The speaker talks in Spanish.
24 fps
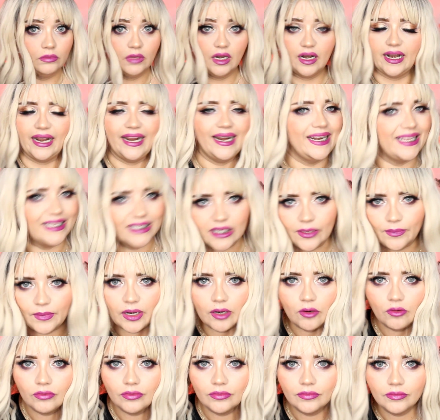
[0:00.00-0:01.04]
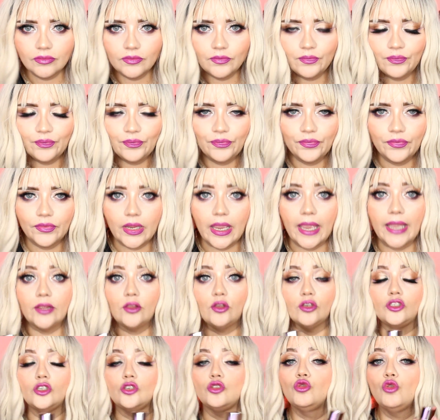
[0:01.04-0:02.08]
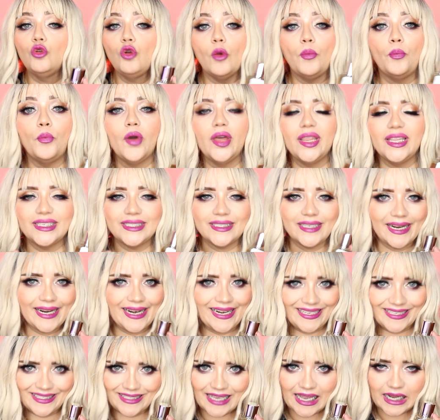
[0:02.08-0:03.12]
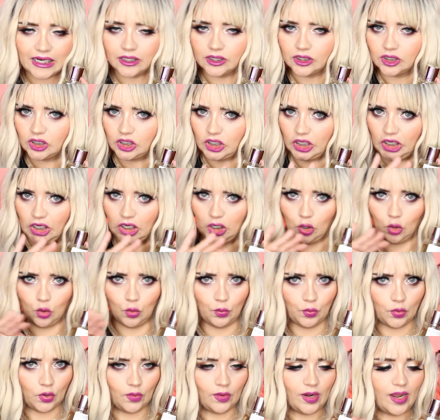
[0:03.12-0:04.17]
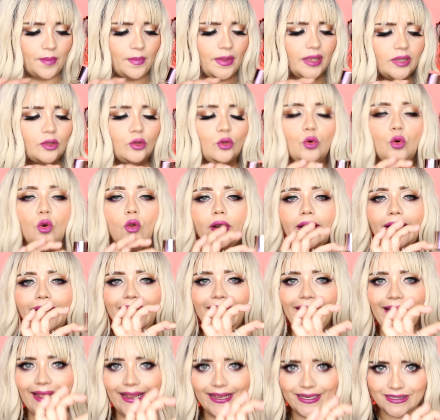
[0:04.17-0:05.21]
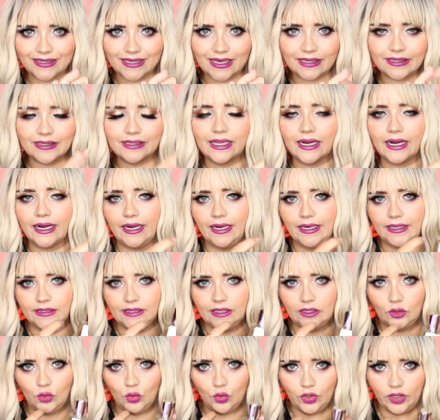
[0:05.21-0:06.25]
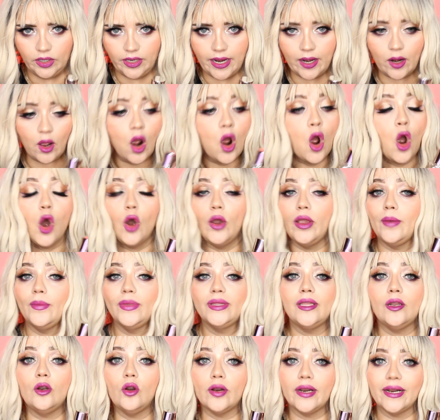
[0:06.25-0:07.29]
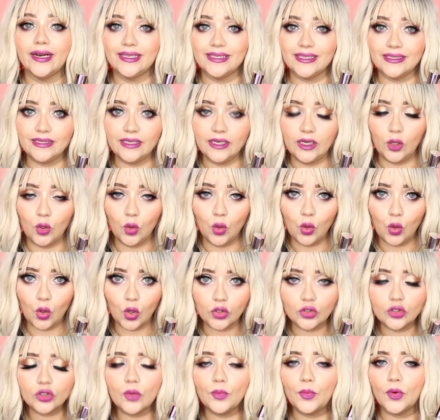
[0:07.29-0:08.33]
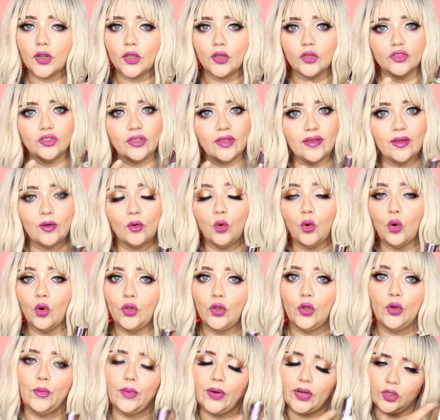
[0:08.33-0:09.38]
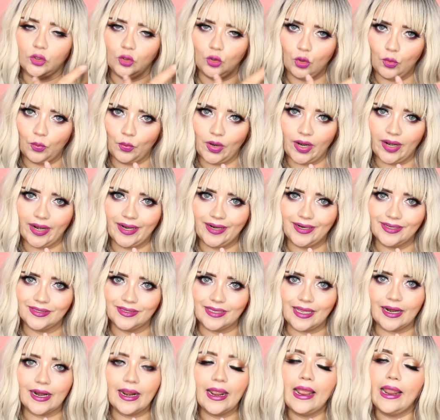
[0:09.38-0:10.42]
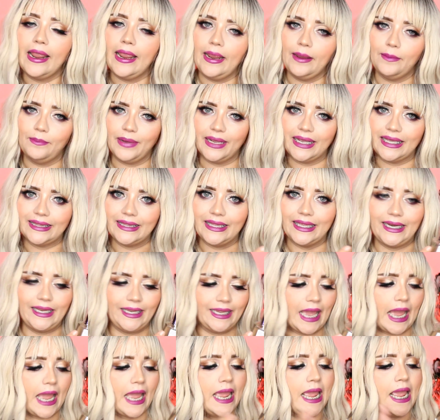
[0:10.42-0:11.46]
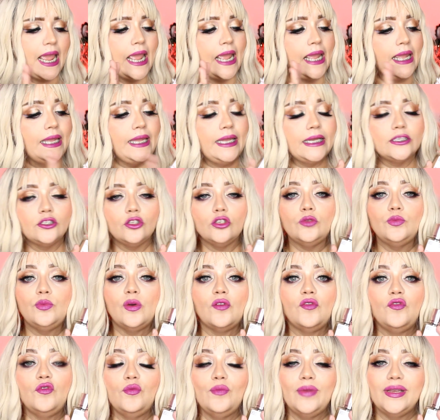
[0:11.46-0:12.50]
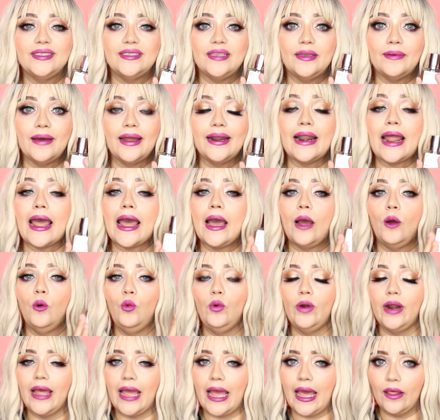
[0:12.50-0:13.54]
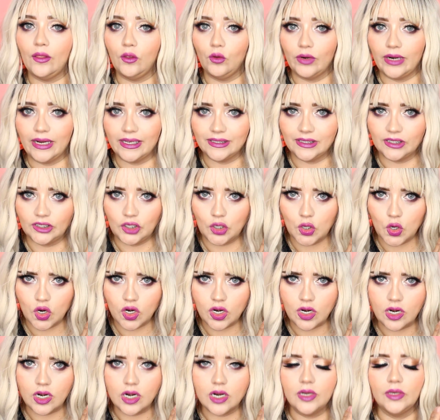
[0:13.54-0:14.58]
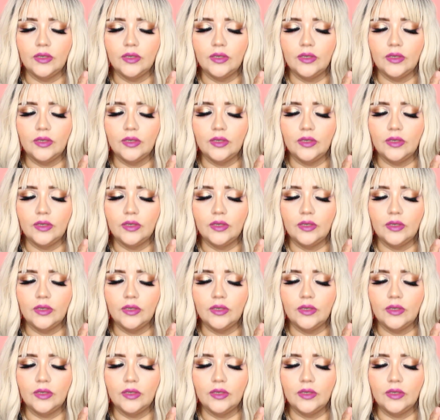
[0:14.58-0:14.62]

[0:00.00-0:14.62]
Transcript: regrésamelo. Entonces tú lo puedes regresar sin ningún problema, tú lo regresas, te regresan tu dinero, obviamente lo regresas sin ningún costo porque ellos te dan un código para que tú lo puedas regresar en paquetería y estos perfumes se van a una donación.